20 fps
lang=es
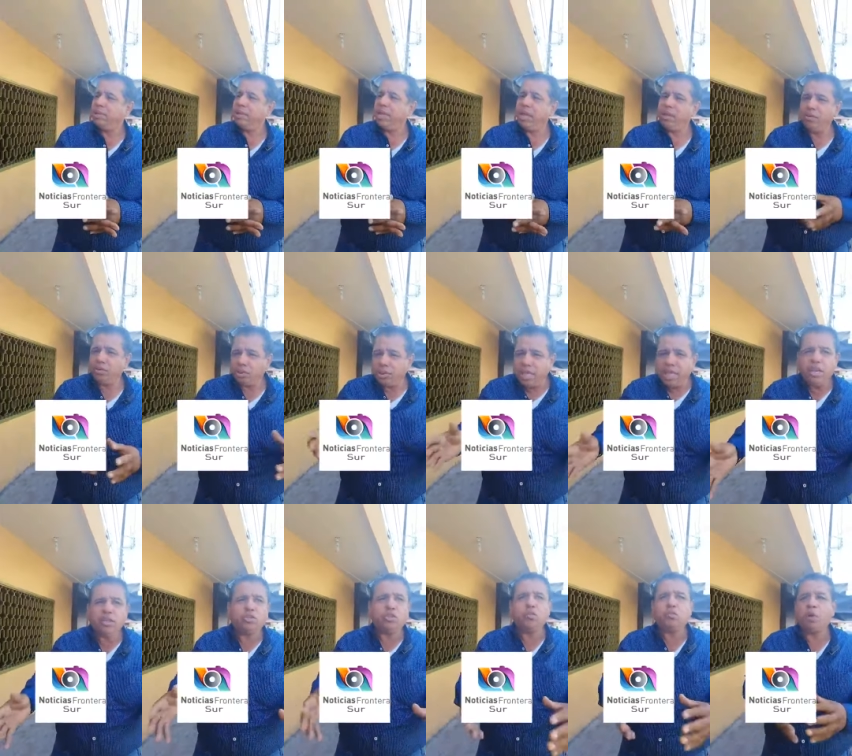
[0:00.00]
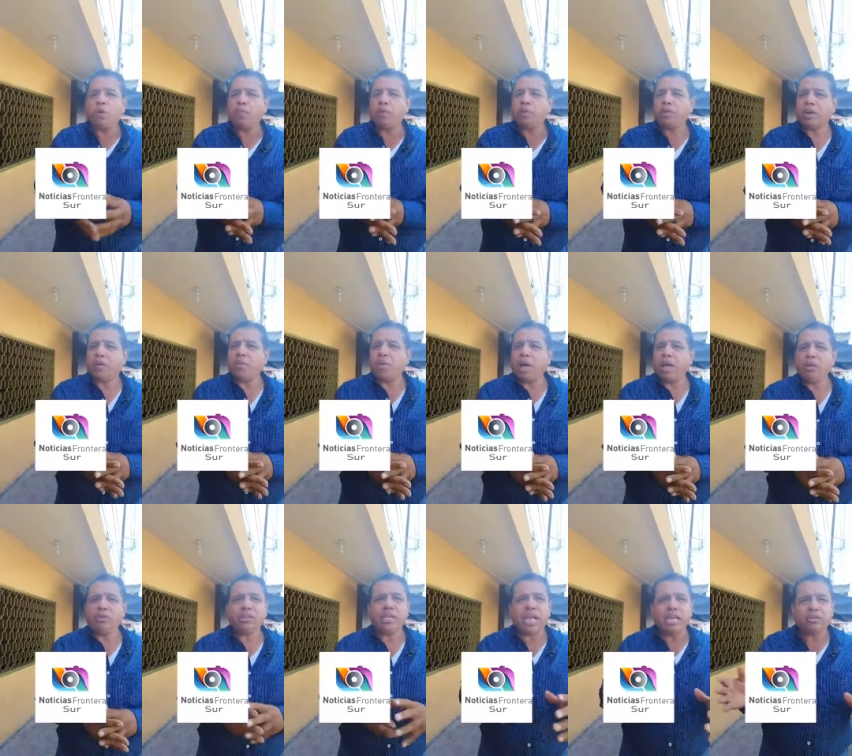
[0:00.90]
Ellos tienen sus propios
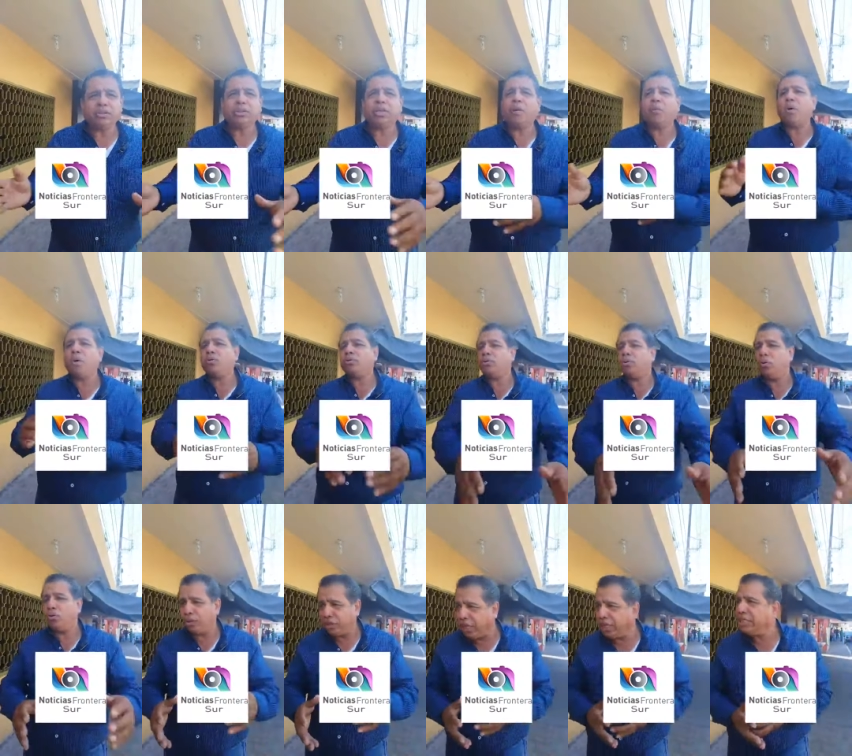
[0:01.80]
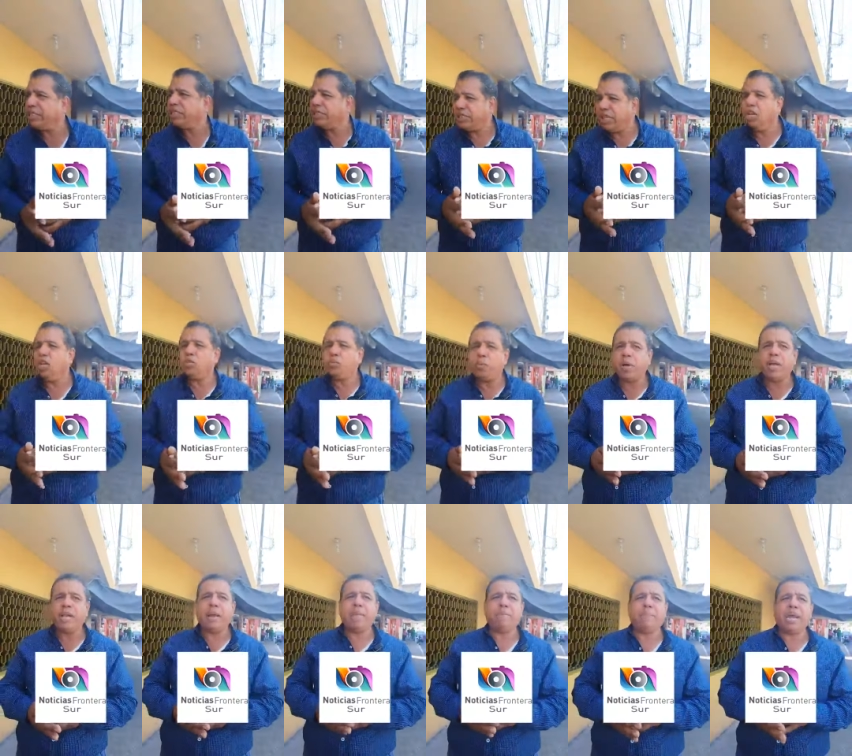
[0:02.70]
abogados, esos abogados sí, sí los
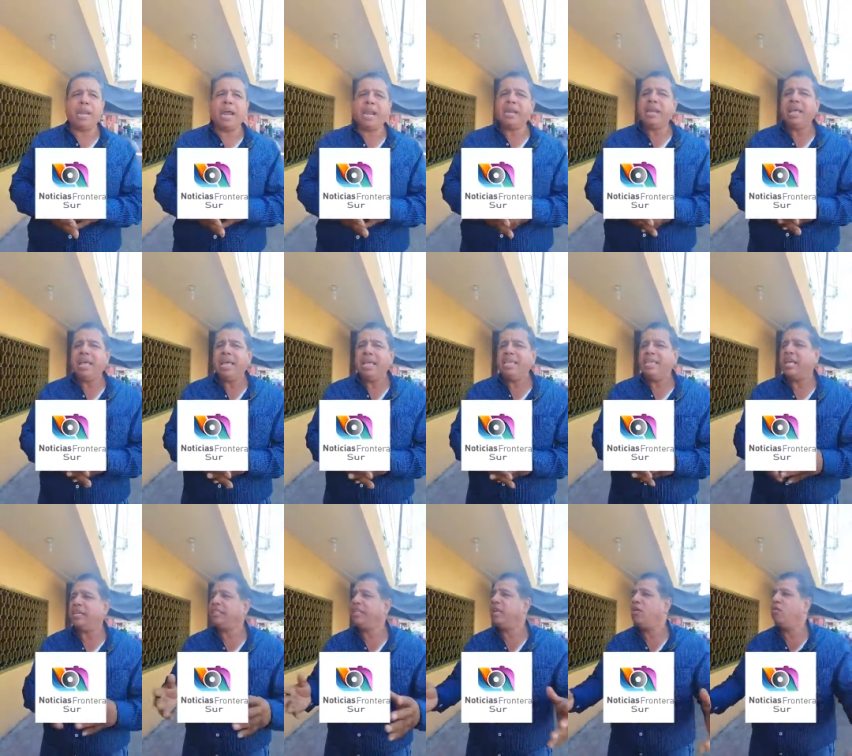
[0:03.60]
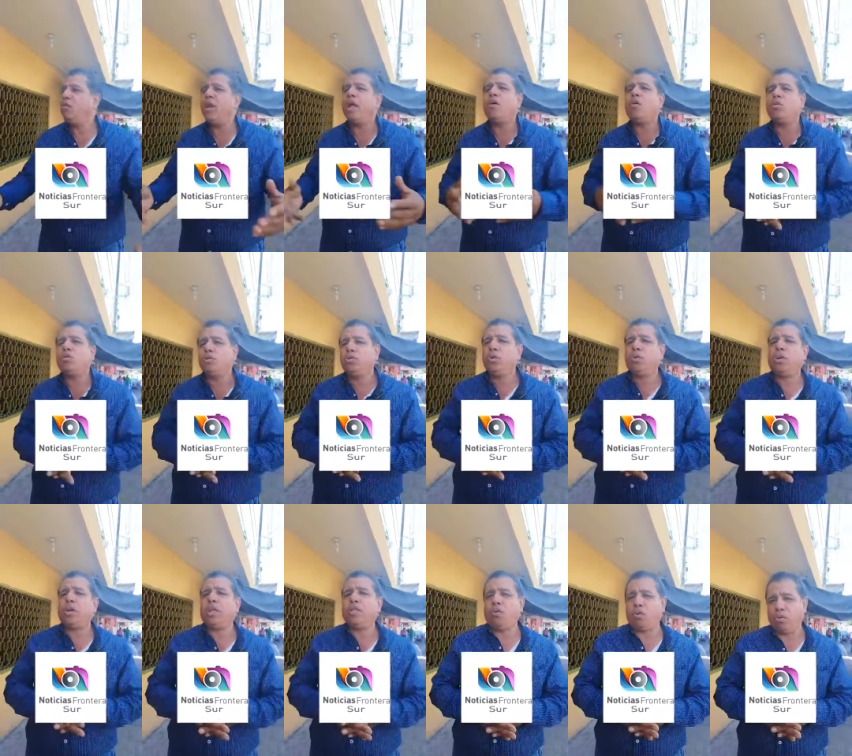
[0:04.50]
pueden amparar y hacen un negocio
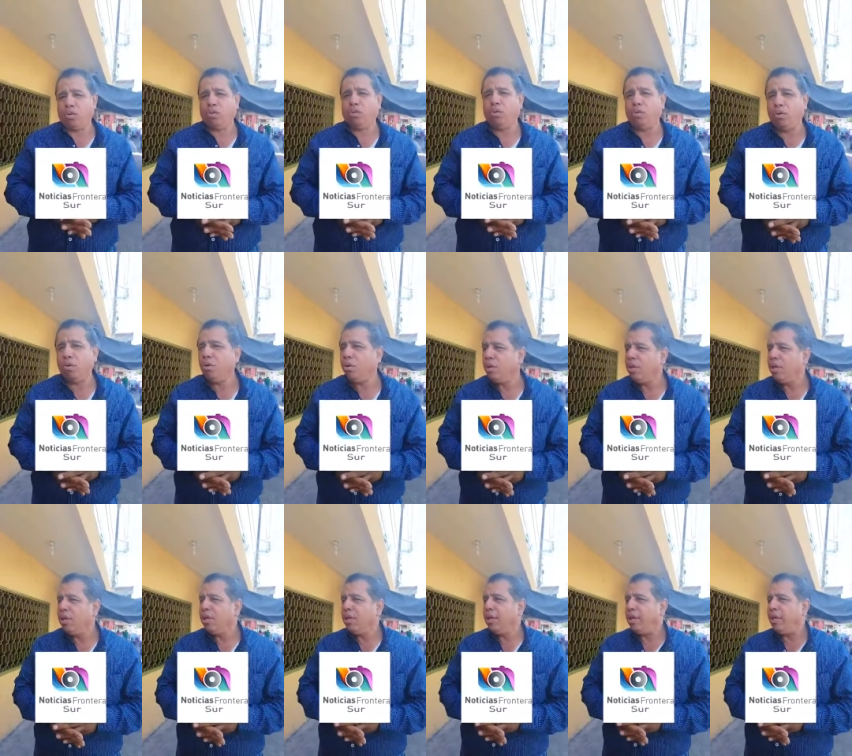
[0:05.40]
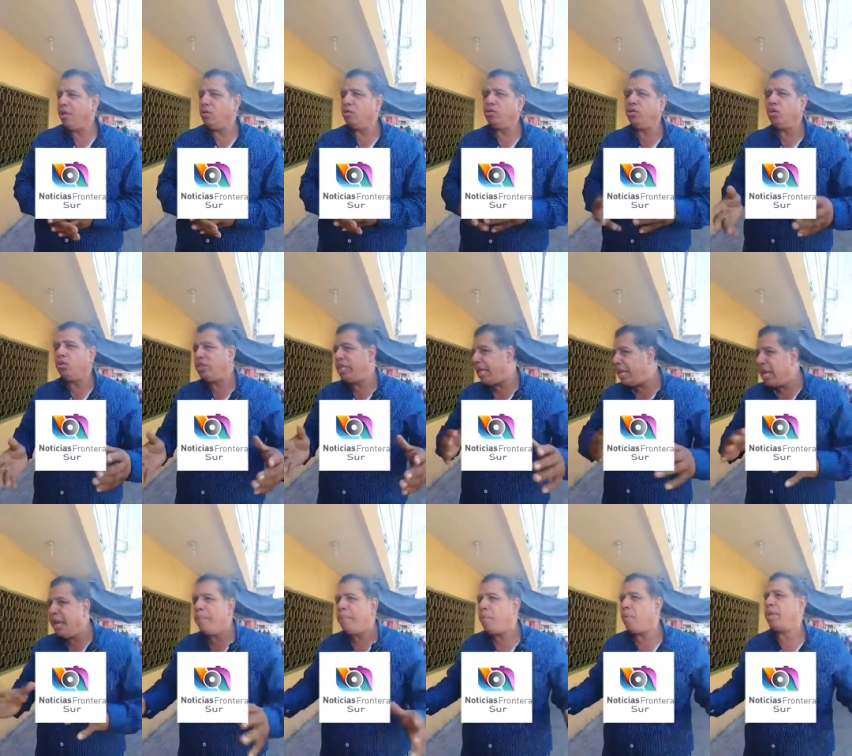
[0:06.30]
redondo, ¿no? Ellos no
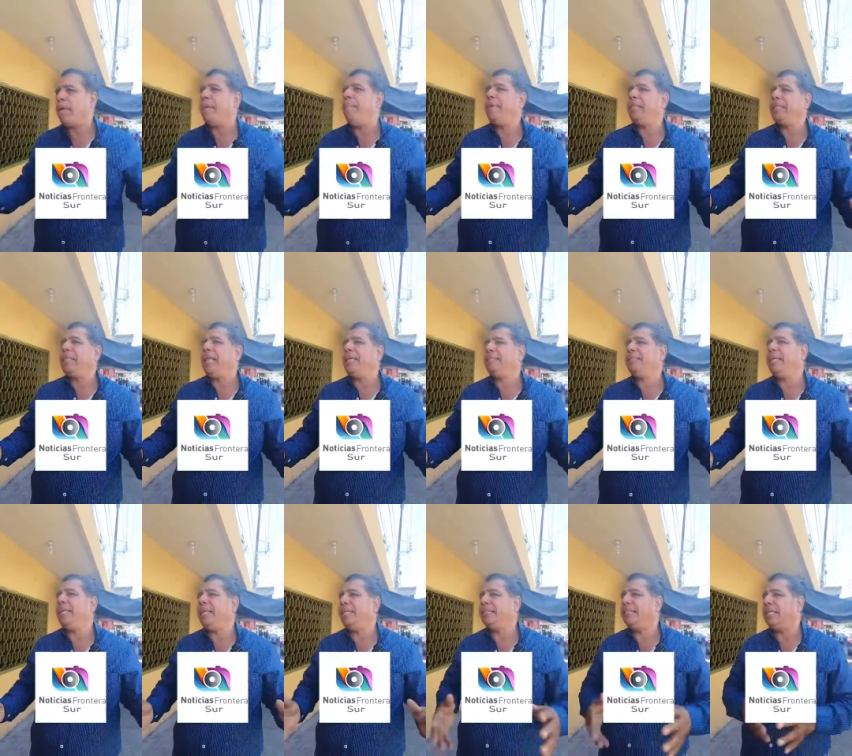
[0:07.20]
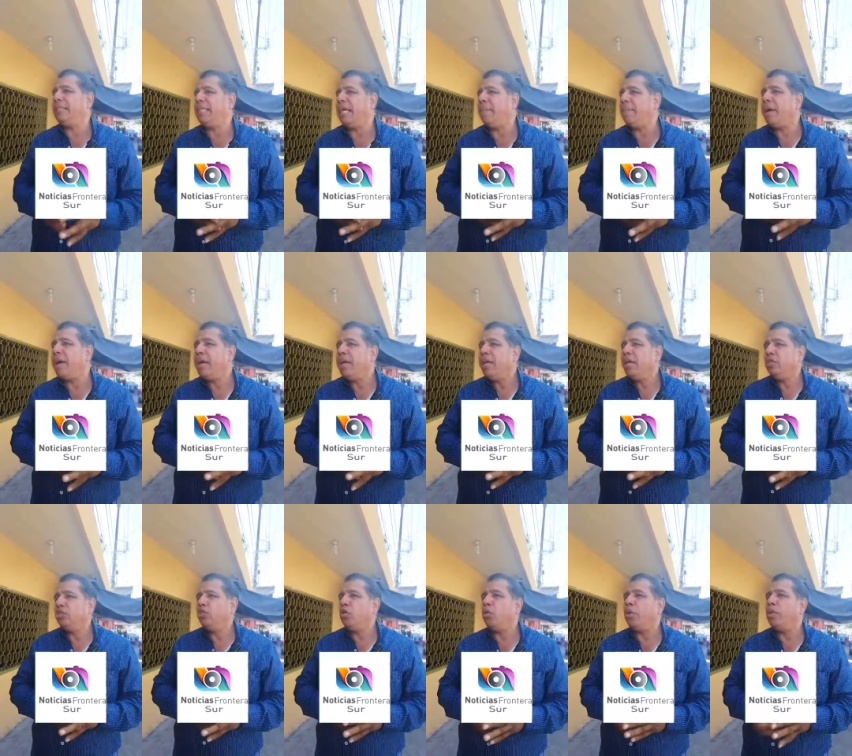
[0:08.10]
tienen por qué meterse en ese tema,
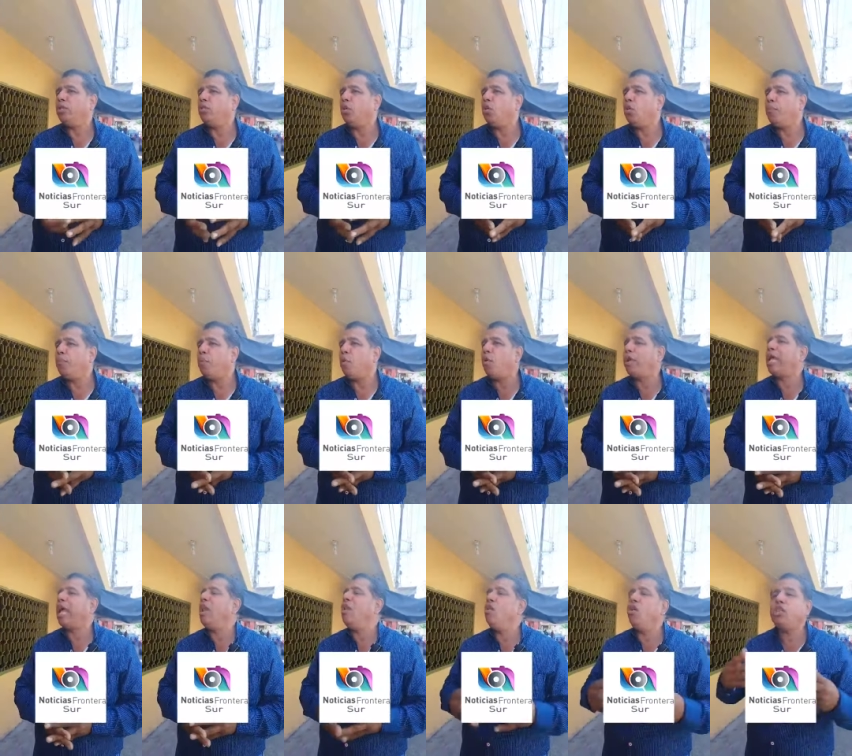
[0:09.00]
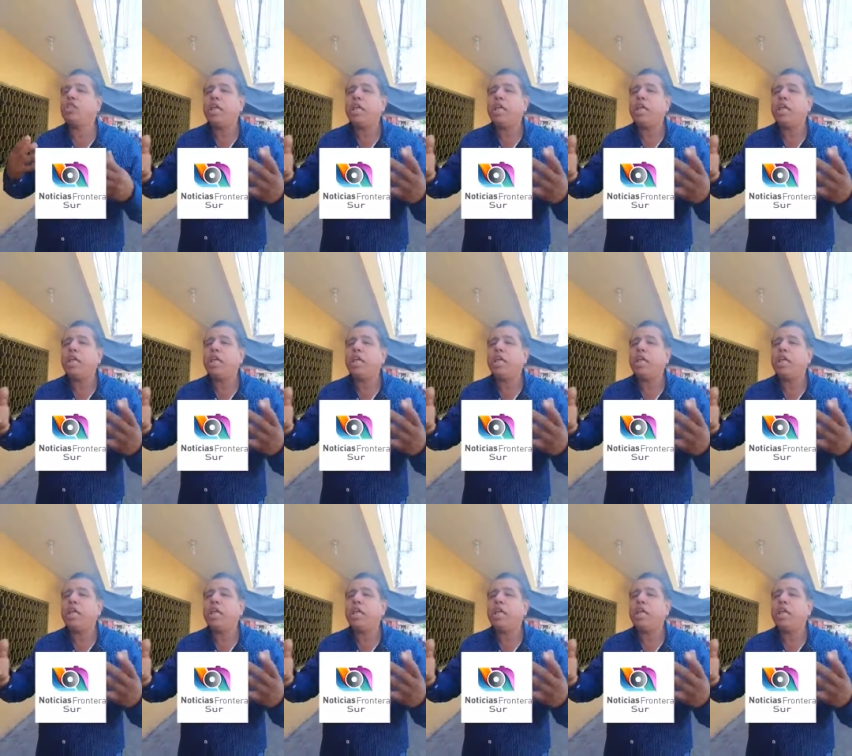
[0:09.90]
sobre todo porque no